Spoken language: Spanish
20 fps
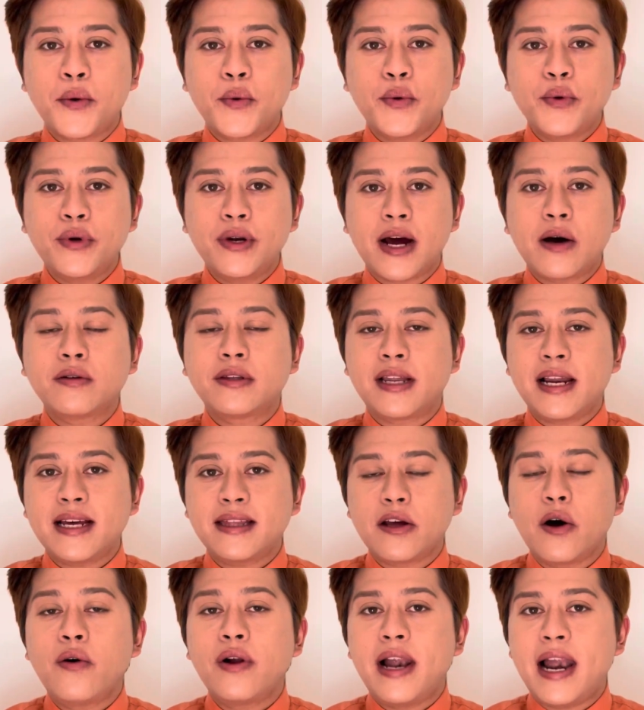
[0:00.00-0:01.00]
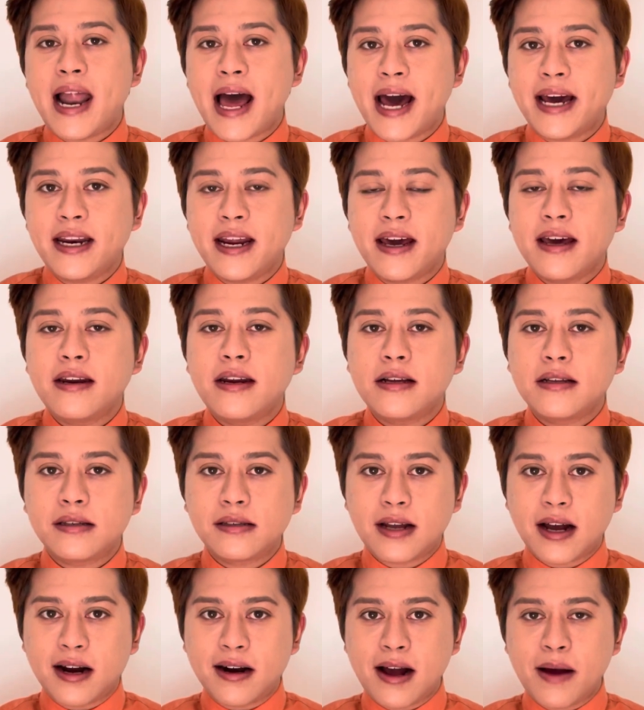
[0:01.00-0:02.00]
un outlet online en
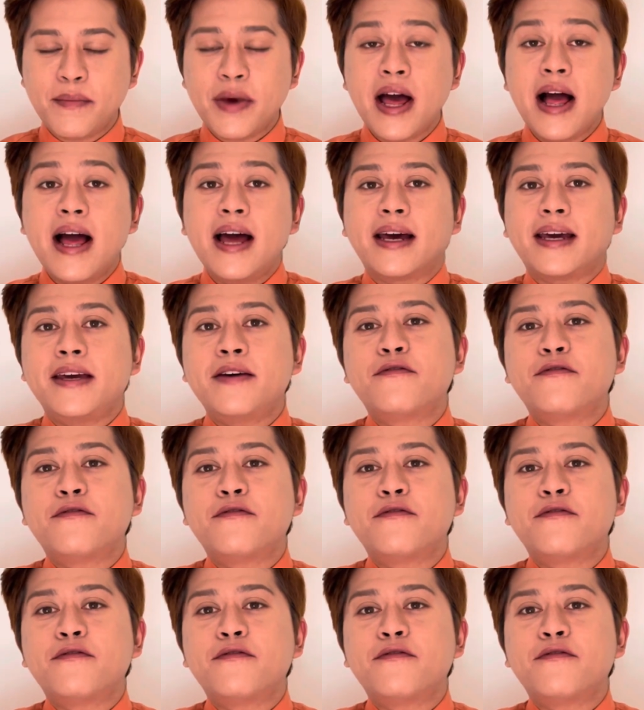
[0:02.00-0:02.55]
Instagram y